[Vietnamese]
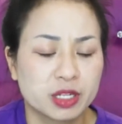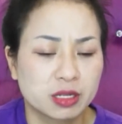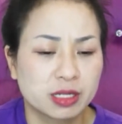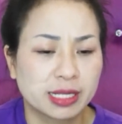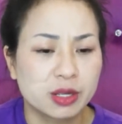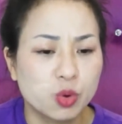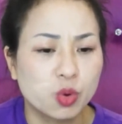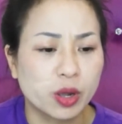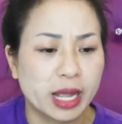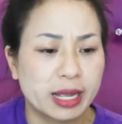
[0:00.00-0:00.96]
cái ngu
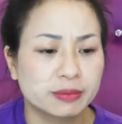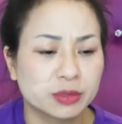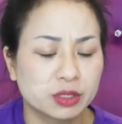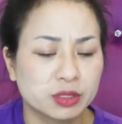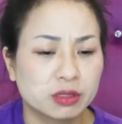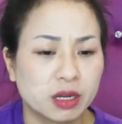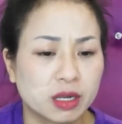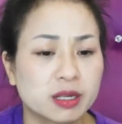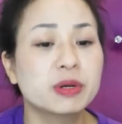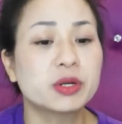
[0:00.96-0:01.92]
của em nó ở
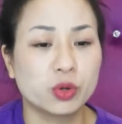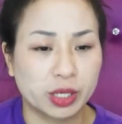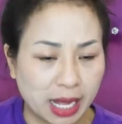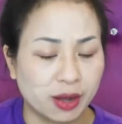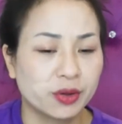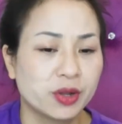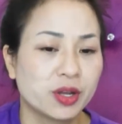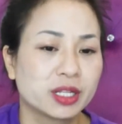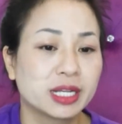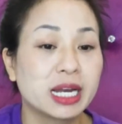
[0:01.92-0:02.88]
cái mức độ nào.
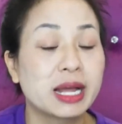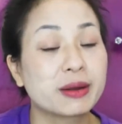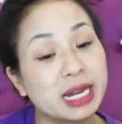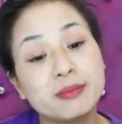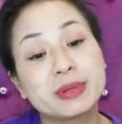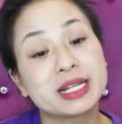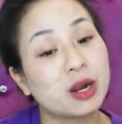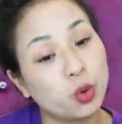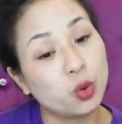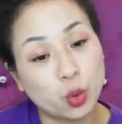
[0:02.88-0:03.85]
Thì là đấy là mình
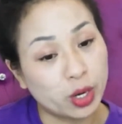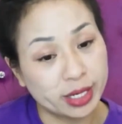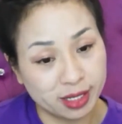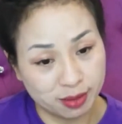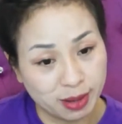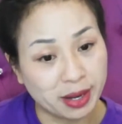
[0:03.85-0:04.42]
đang lưu quân đấy các bạn.